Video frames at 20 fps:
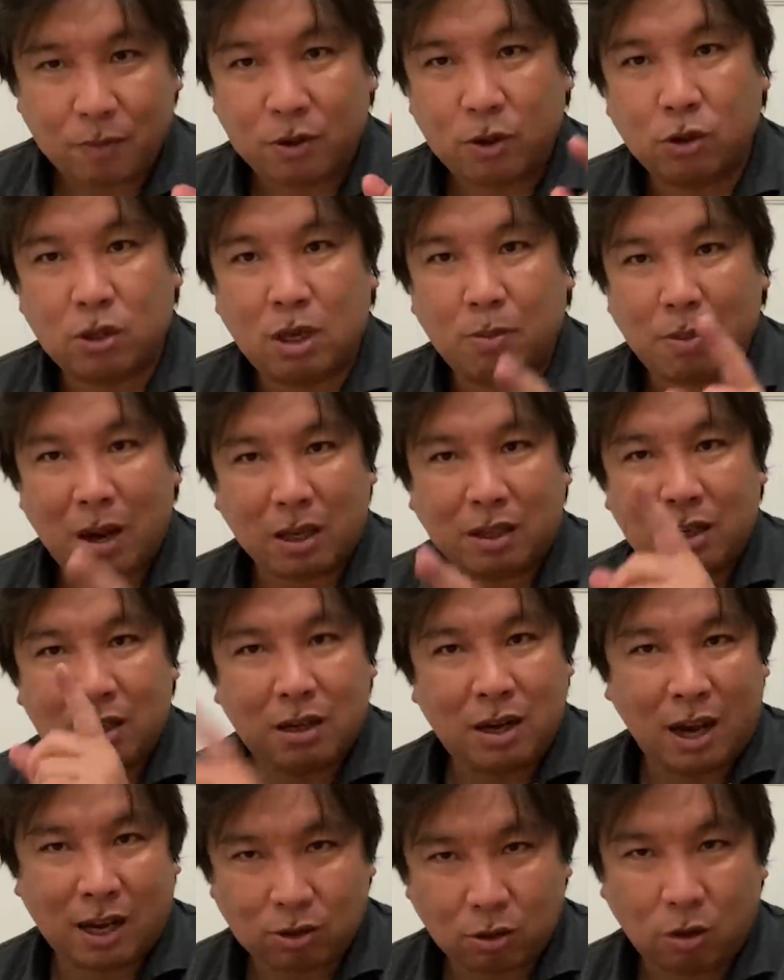そして
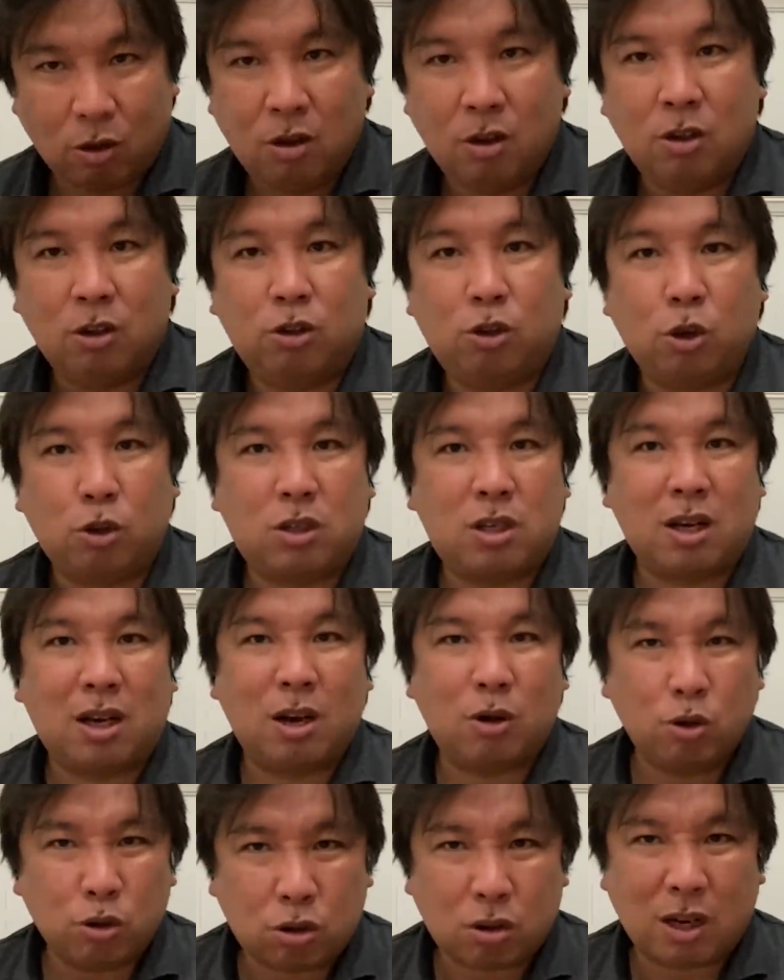マーティン・レアとどちらが
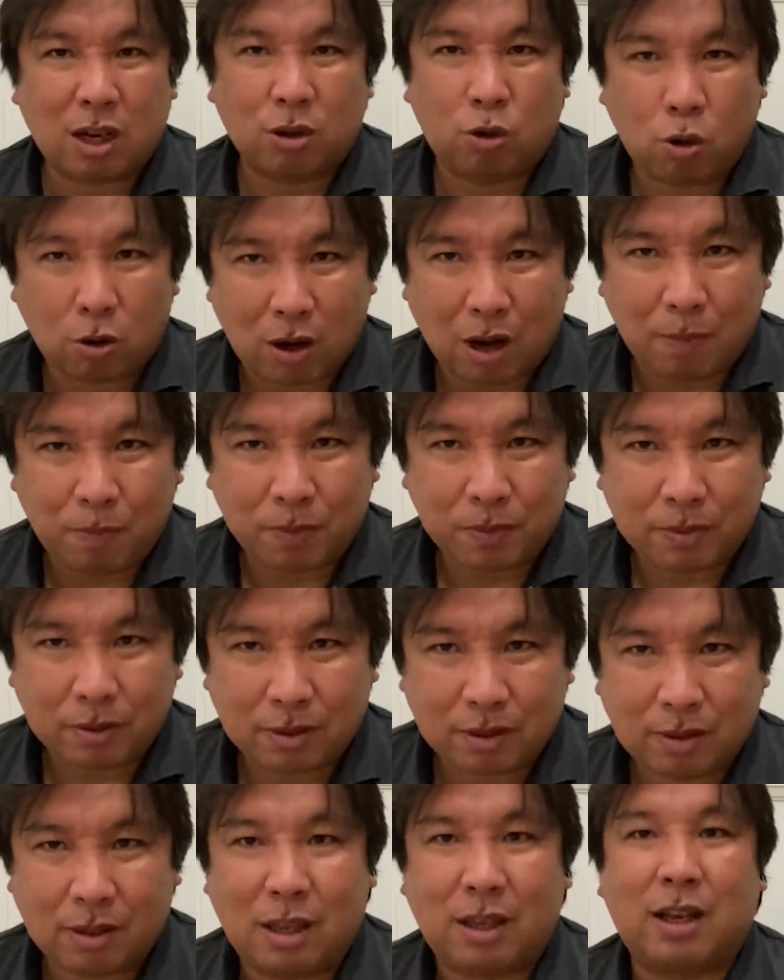打つかどうか、
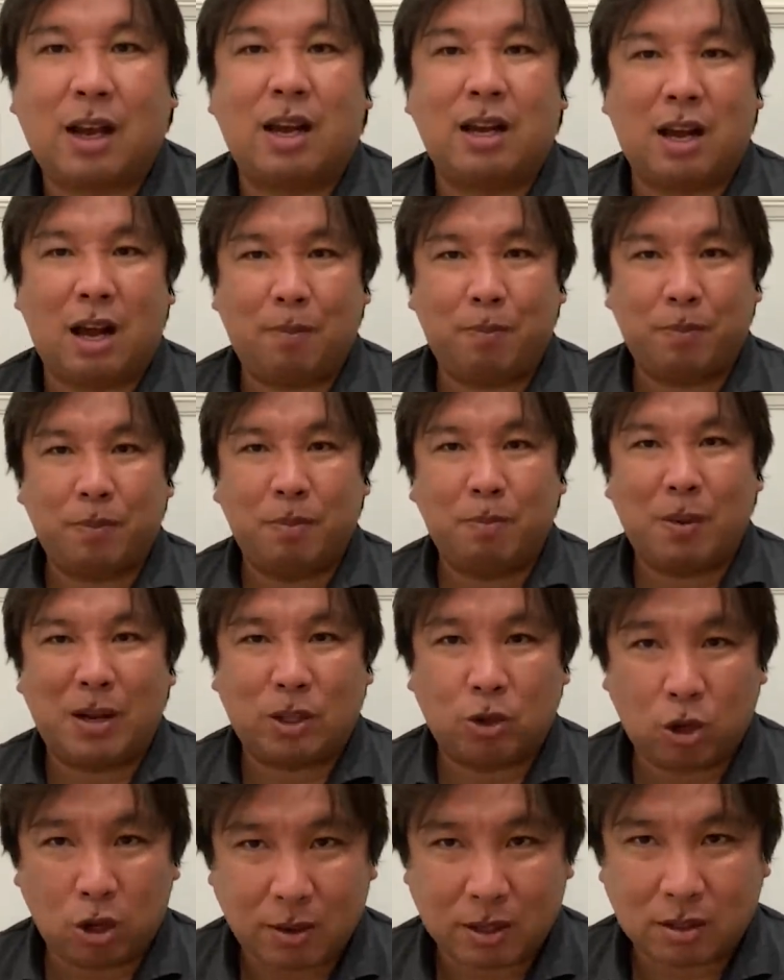戦いが待っ
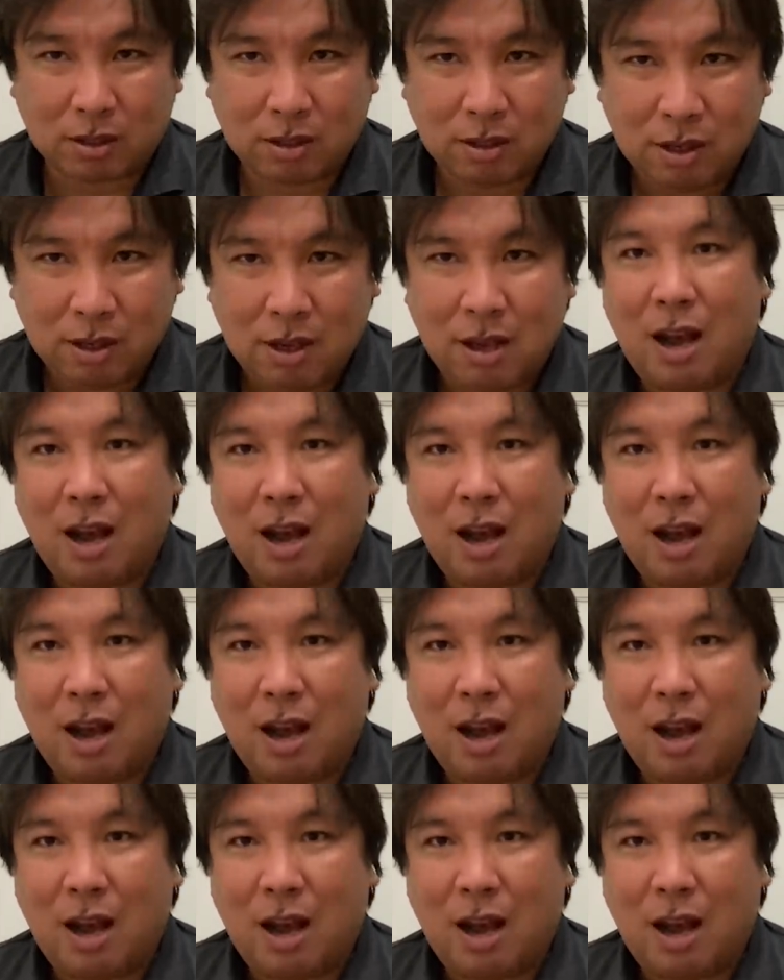ております。